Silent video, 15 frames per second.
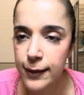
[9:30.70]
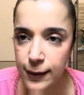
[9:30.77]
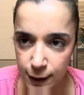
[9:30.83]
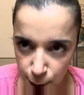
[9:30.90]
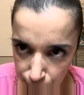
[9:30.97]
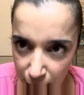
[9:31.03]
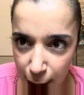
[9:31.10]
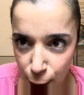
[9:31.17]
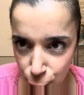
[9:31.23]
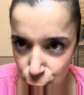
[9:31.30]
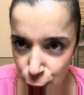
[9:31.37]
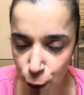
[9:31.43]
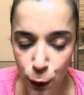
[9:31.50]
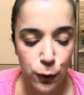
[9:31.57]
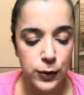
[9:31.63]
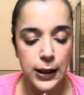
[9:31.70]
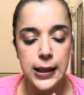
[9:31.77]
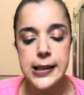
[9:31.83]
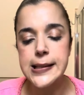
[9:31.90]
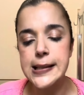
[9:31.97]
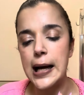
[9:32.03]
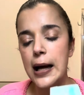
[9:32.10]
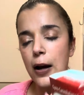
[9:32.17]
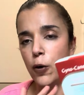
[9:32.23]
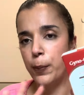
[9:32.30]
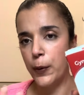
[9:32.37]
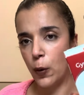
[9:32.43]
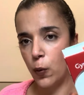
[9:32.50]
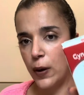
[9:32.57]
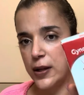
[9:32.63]
spero di non utilizzarlo,
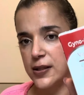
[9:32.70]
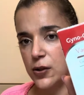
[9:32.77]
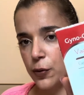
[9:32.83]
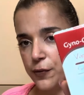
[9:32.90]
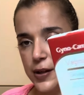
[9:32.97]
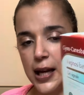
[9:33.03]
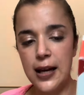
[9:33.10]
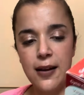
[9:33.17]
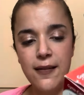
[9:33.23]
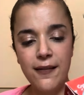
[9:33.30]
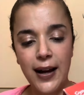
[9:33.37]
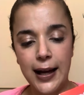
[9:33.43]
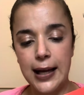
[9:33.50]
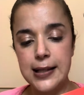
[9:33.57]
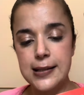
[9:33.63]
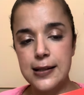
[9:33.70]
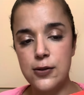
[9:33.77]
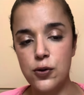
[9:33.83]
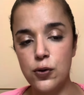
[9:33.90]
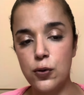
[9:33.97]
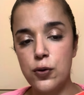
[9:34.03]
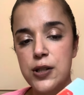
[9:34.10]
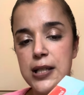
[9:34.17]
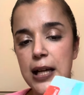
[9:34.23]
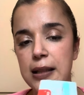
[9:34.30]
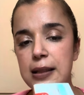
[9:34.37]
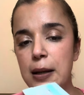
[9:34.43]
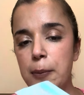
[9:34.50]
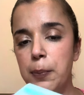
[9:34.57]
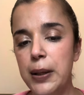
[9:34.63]
però questo viene in vacanza, sono
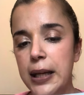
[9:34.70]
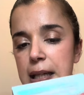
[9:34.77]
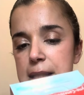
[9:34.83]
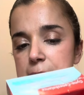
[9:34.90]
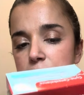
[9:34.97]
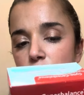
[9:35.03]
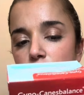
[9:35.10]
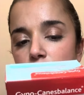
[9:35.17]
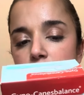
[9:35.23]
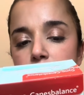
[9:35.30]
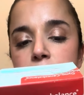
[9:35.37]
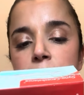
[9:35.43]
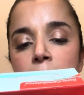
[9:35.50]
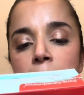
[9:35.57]
sette applicazioni.